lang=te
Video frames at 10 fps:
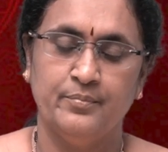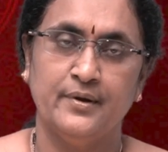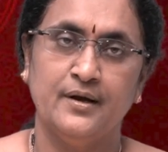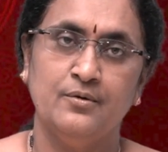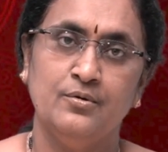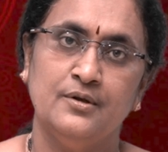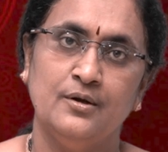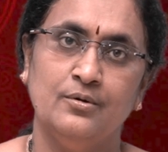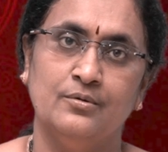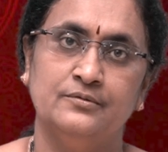
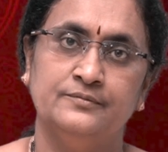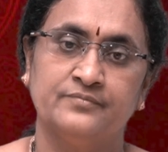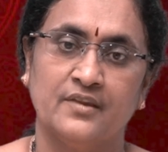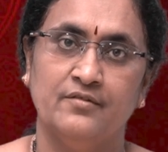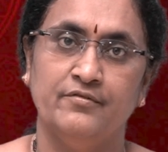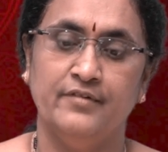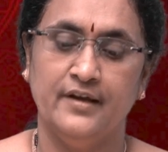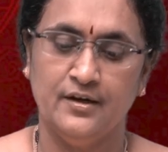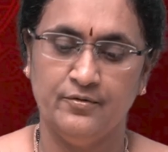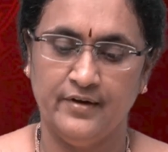ప్రకృతిలో
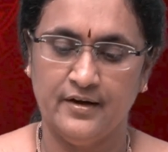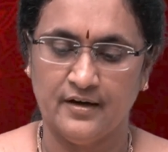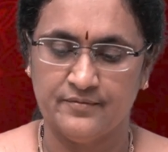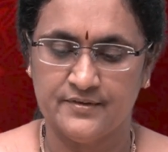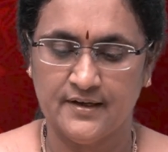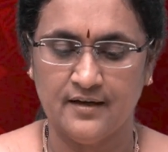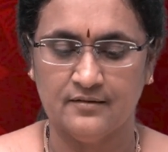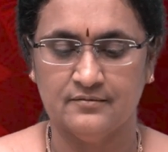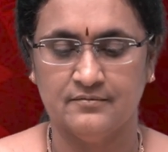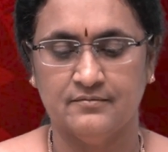వేరు వేరు అంశాలు
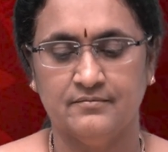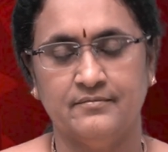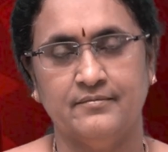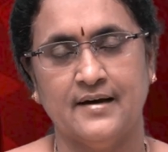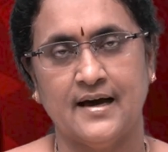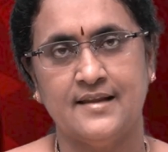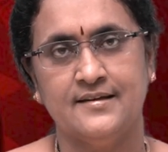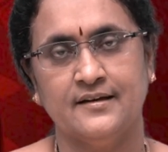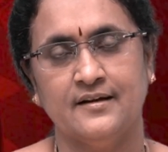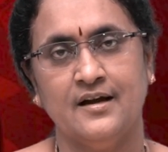
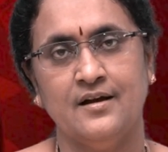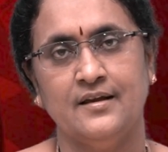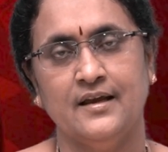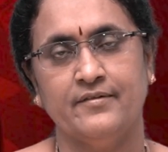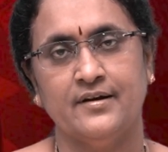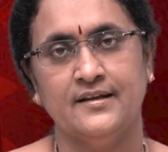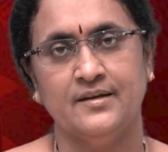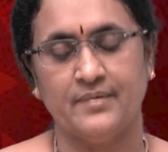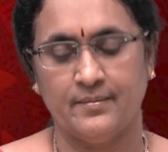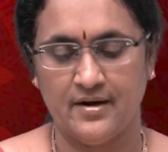మానసికంగా ఎవరైతే
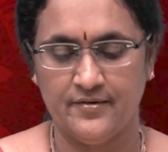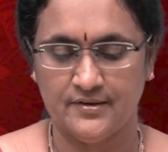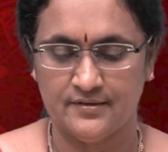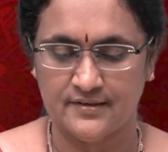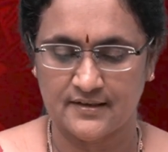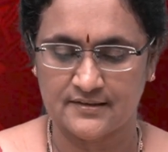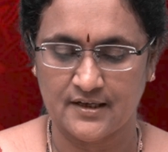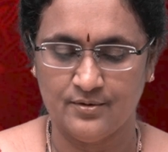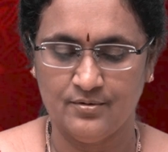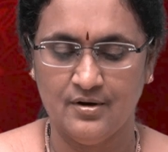ప్రభావితం
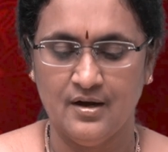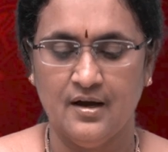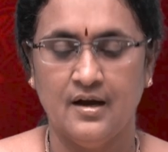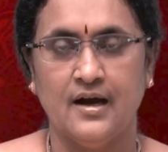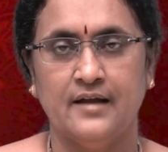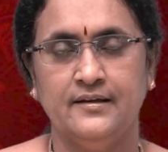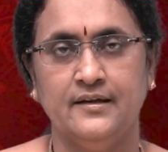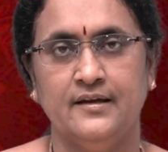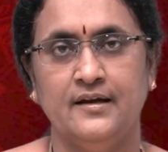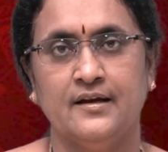చేస్తాయో అది
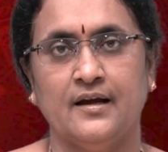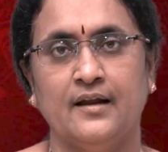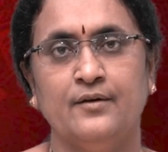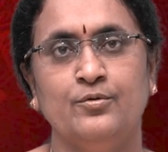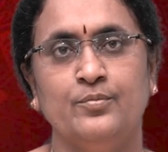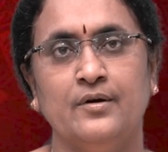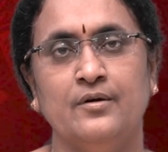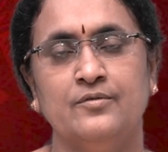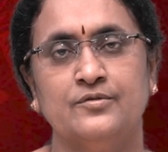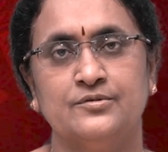కళ
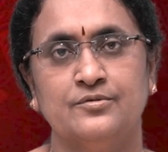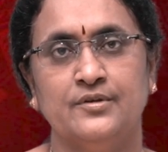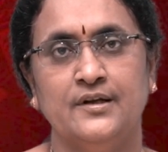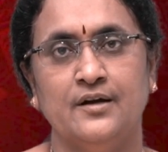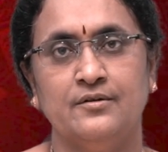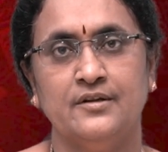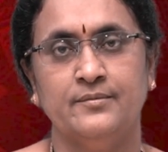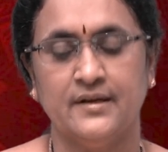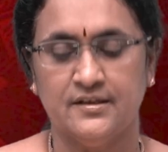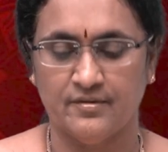రూపంలో వస్తుంది అంటుంది
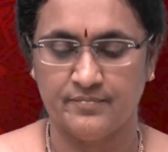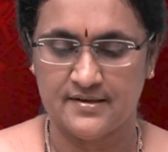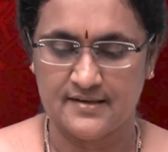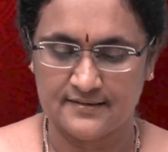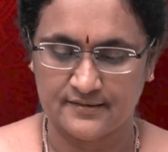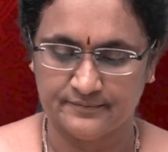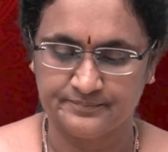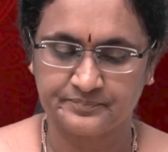మనకి స్వప్న శాస్త్రం